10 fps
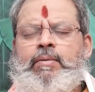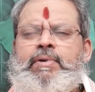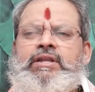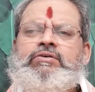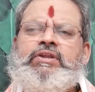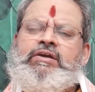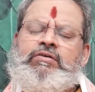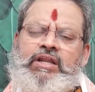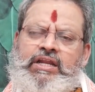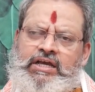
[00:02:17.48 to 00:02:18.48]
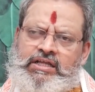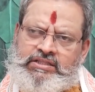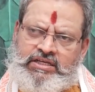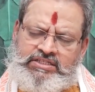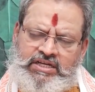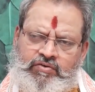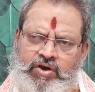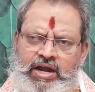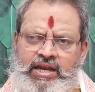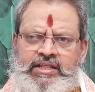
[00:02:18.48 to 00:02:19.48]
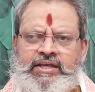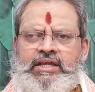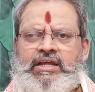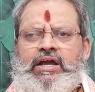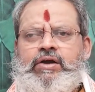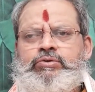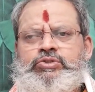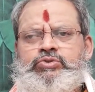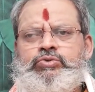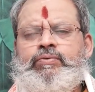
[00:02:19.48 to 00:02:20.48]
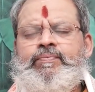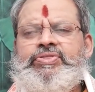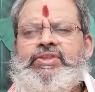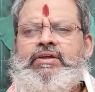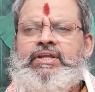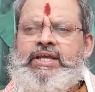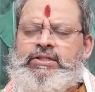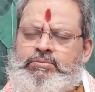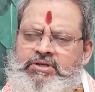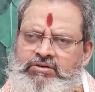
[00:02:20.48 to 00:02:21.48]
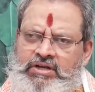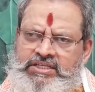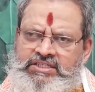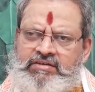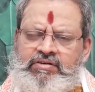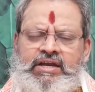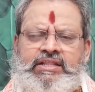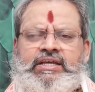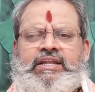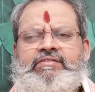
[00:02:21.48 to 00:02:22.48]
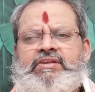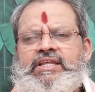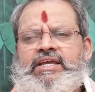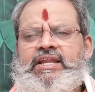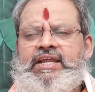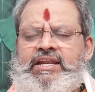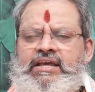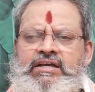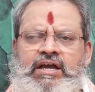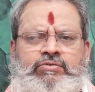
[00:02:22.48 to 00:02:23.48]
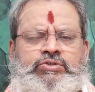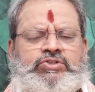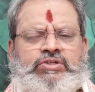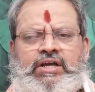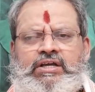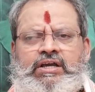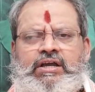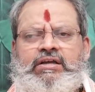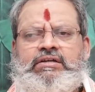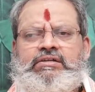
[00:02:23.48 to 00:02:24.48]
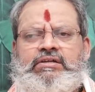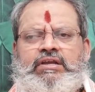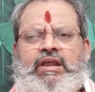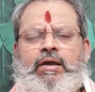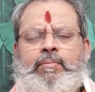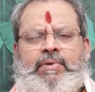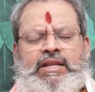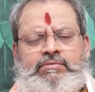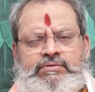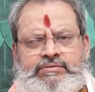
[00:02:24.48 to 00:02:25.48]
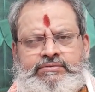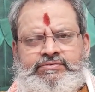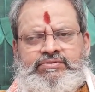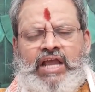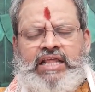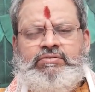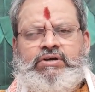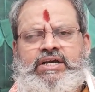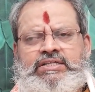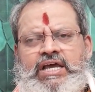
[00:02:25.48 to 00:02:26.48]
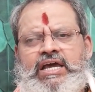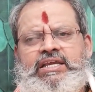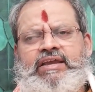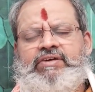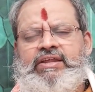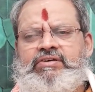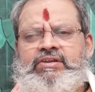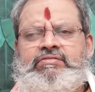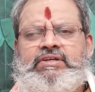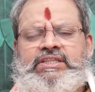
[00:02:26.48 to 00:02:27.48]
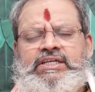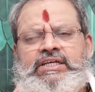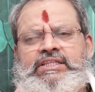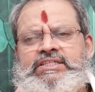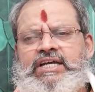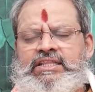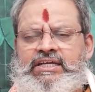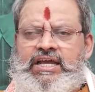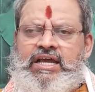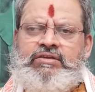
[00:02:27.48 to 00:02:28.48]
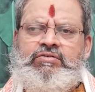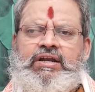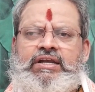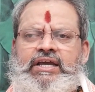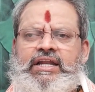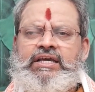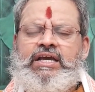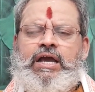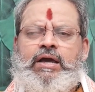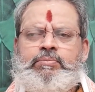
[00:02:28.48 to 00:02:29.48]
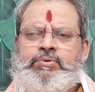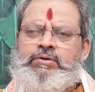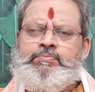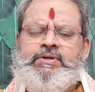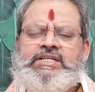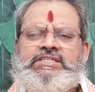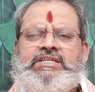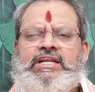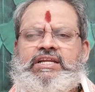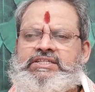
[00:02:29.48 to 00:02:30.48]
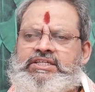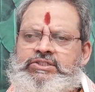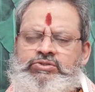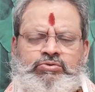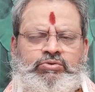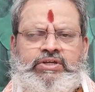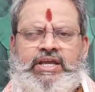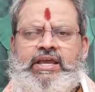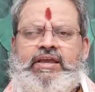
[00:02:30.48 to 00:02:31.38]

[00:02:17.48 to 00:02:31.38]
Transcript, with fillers: మనకు రెగ్యులర్గా తెలిసిన వాళ్ళ దగ్గర కావచ్చు లేదు మీకు నచ్చిన వాళ్ళ దగ్గర ఎవరి దగ్గరైనా కావచ్చుగాక మనం అది ఒక్కసారి ఎవరెవరి వ్యక్తిగత జాతకాలు వాళ్ళు గనక పునఃపరిశీలన చేసుకుంటే